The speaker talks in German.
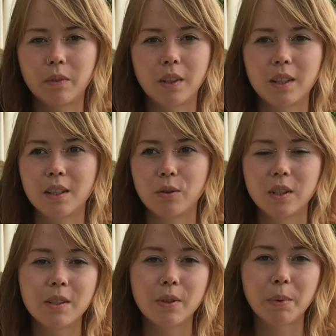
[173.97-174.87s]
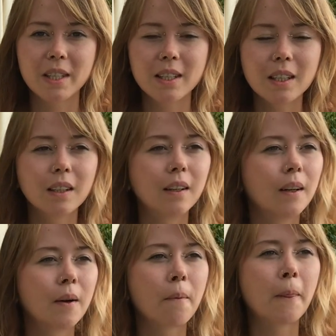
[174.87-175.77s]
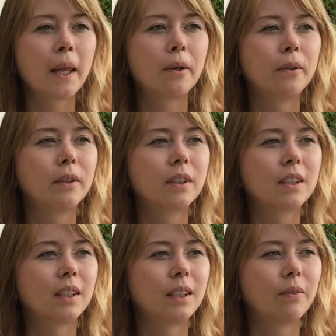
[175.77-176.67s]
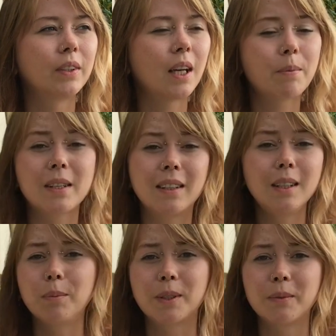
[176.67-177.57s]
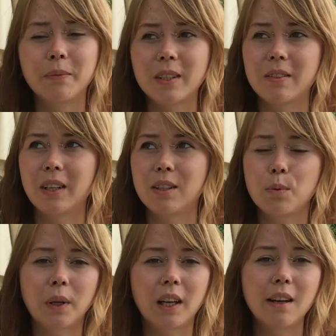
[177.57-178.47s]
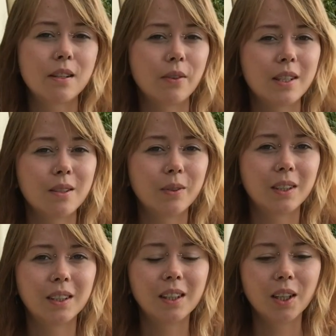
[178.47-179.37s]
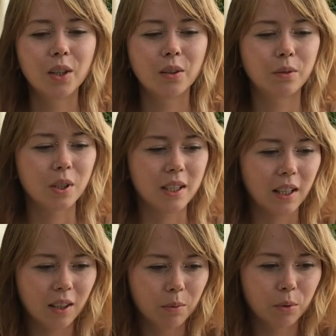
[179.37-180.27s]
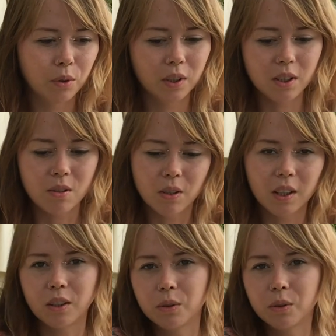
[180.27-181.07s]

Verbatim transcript: ist natürlich nicht viel passiert. Und ähm, ich habe es geliebt. Es war ein super kleines Festival, wo das Angebot nicht so dringend